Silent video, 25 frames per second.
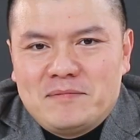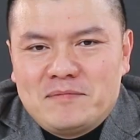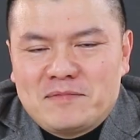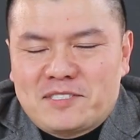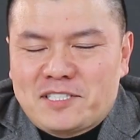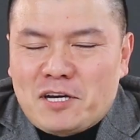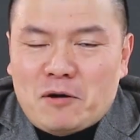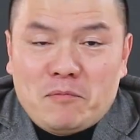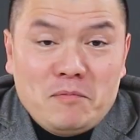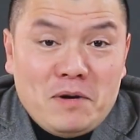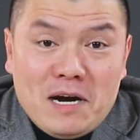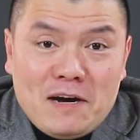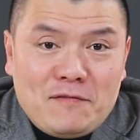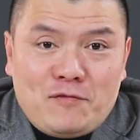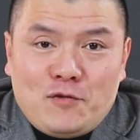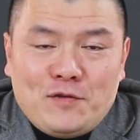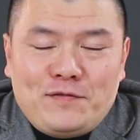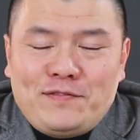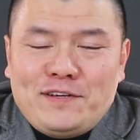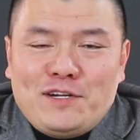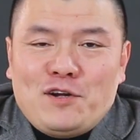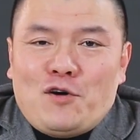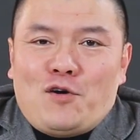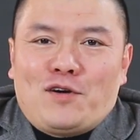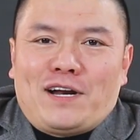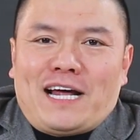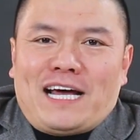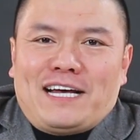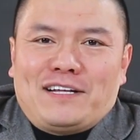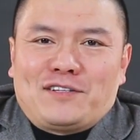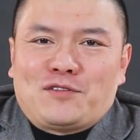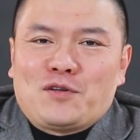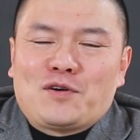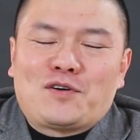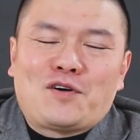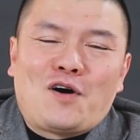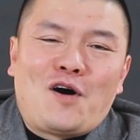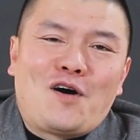trong 10 phút video này
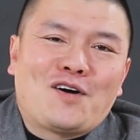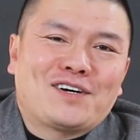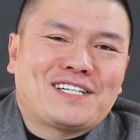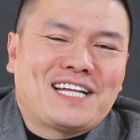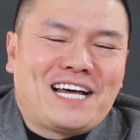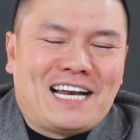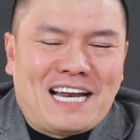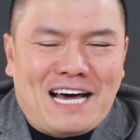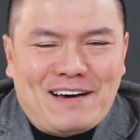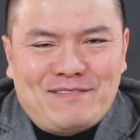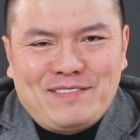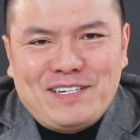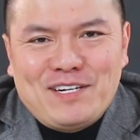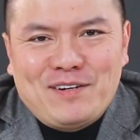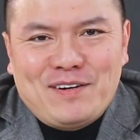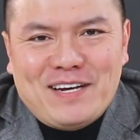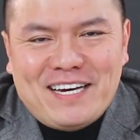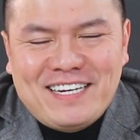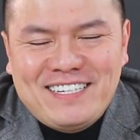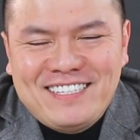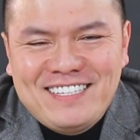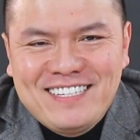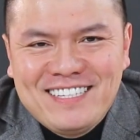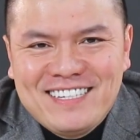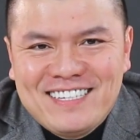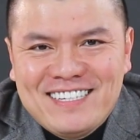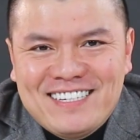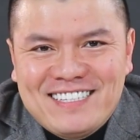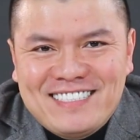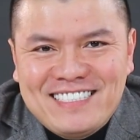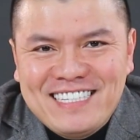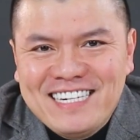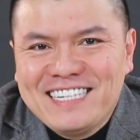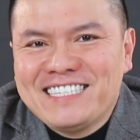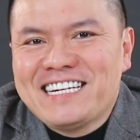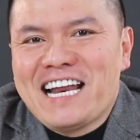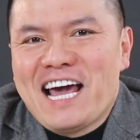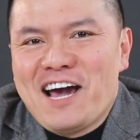tôi khó có thể làm điều đấy
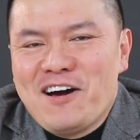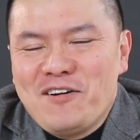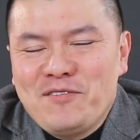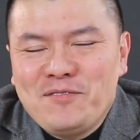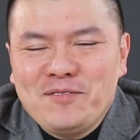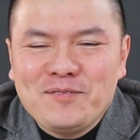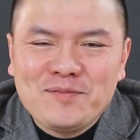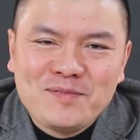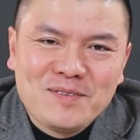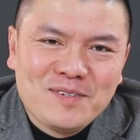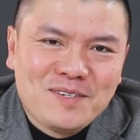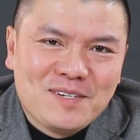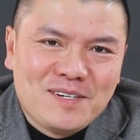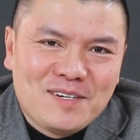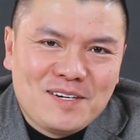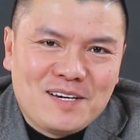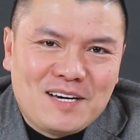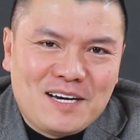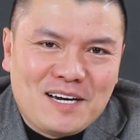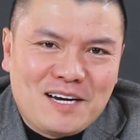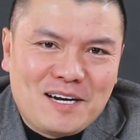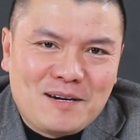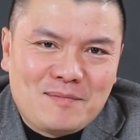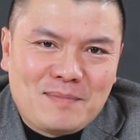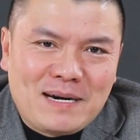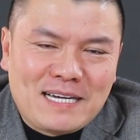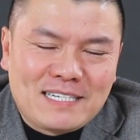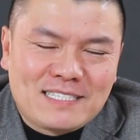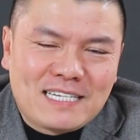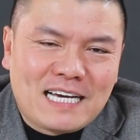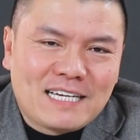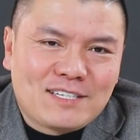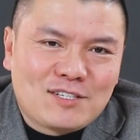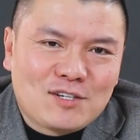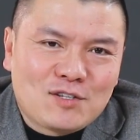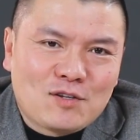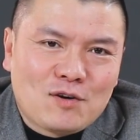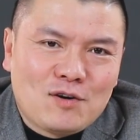nhưng nếu à, bạn
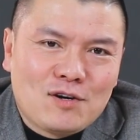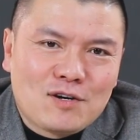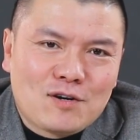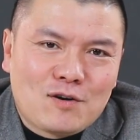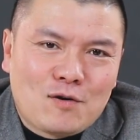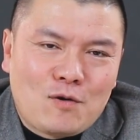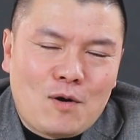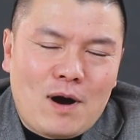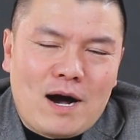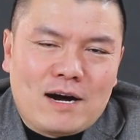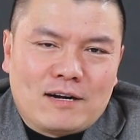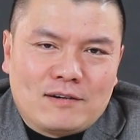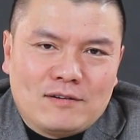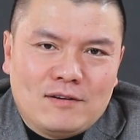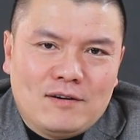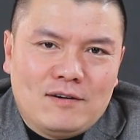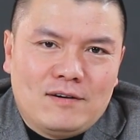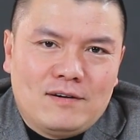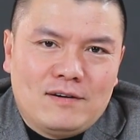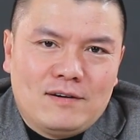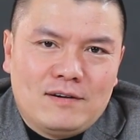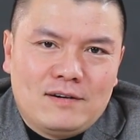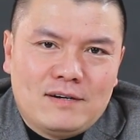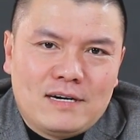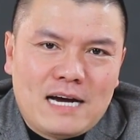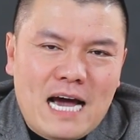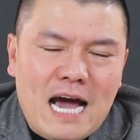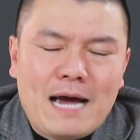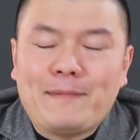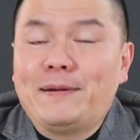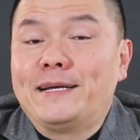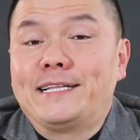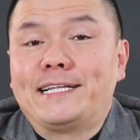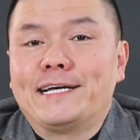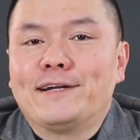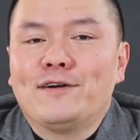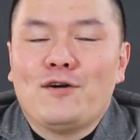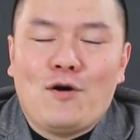dành cho tôi khoảng độ
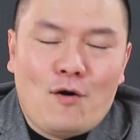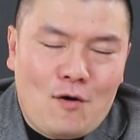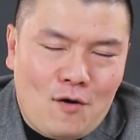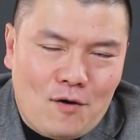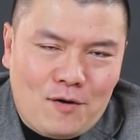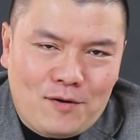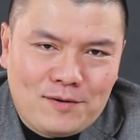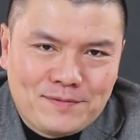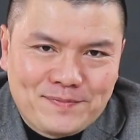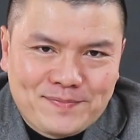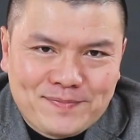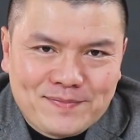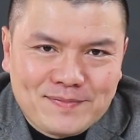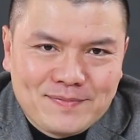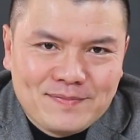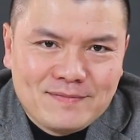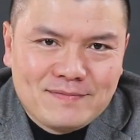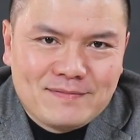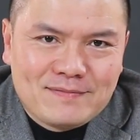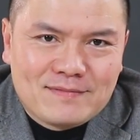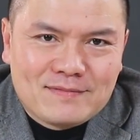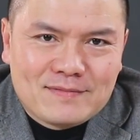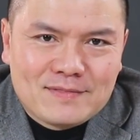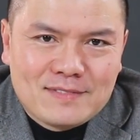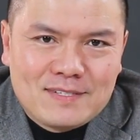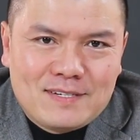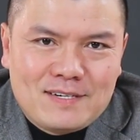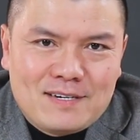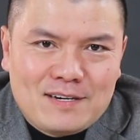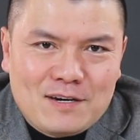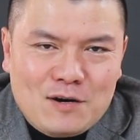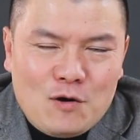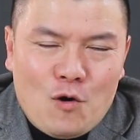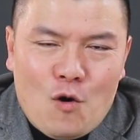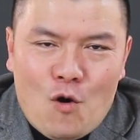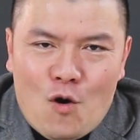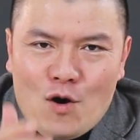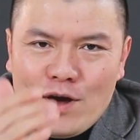20 tiếng đồng hồ
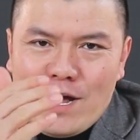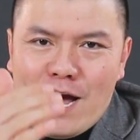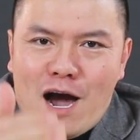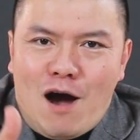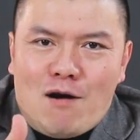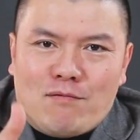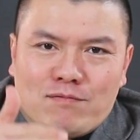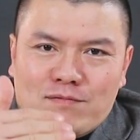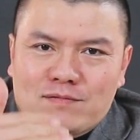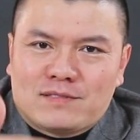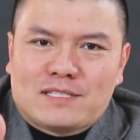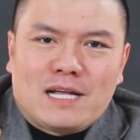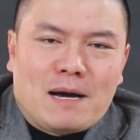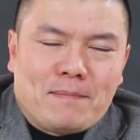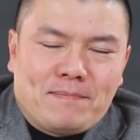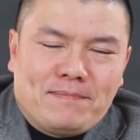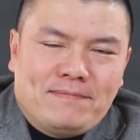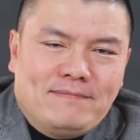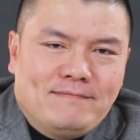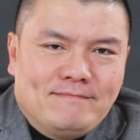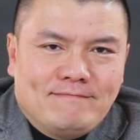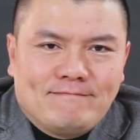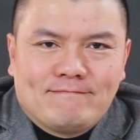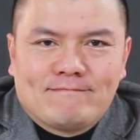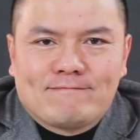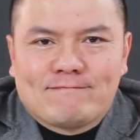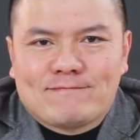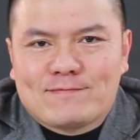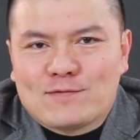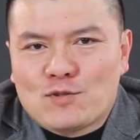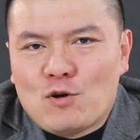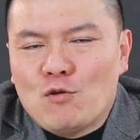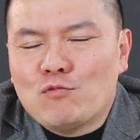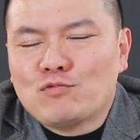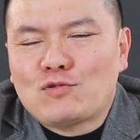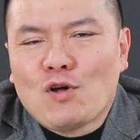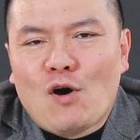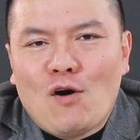ngồi học tập
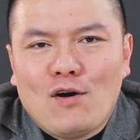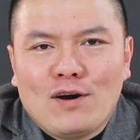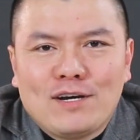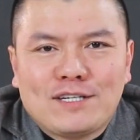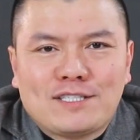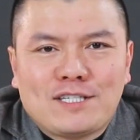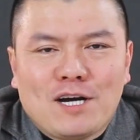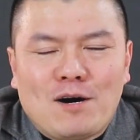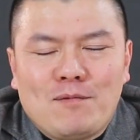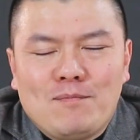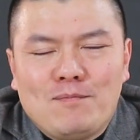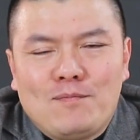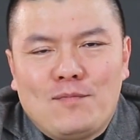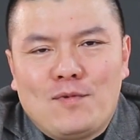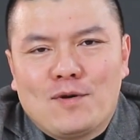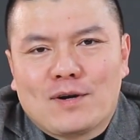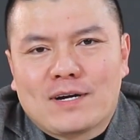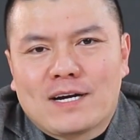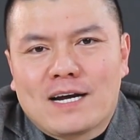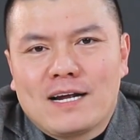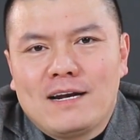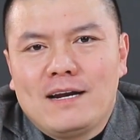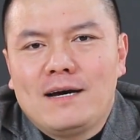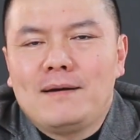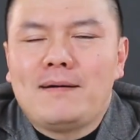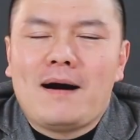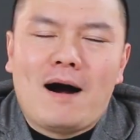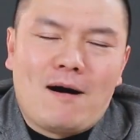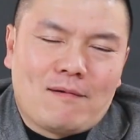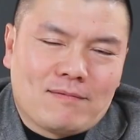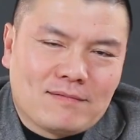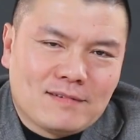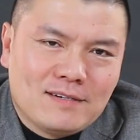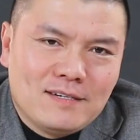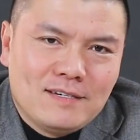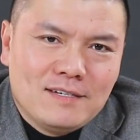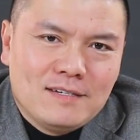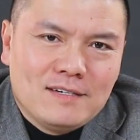cùng tôi trong một cái lớp học
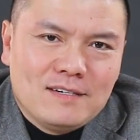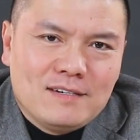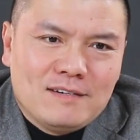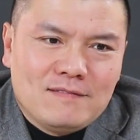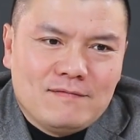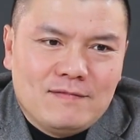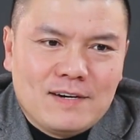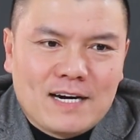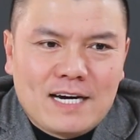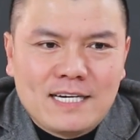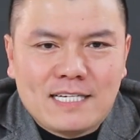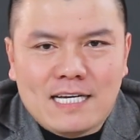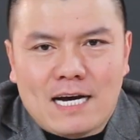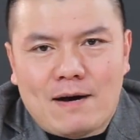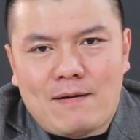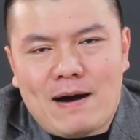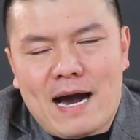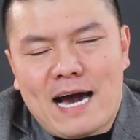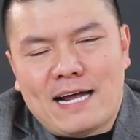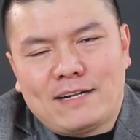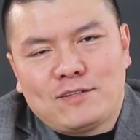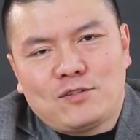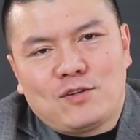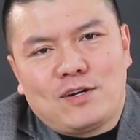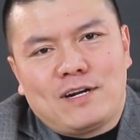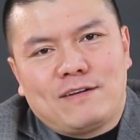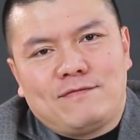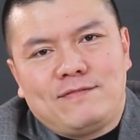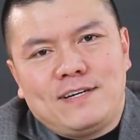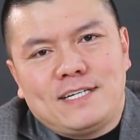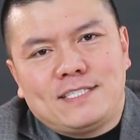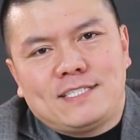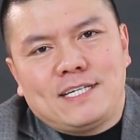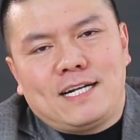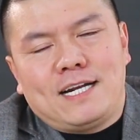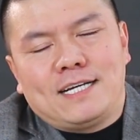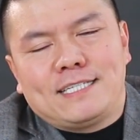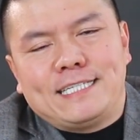với cái giao án tôi được
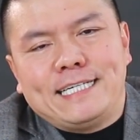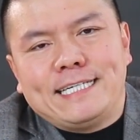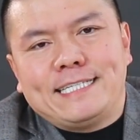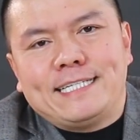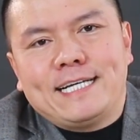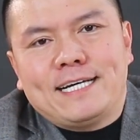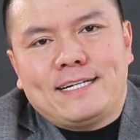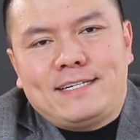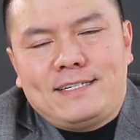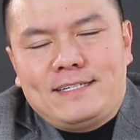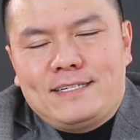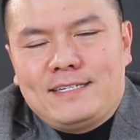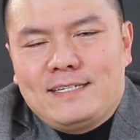viết rất là chi tiết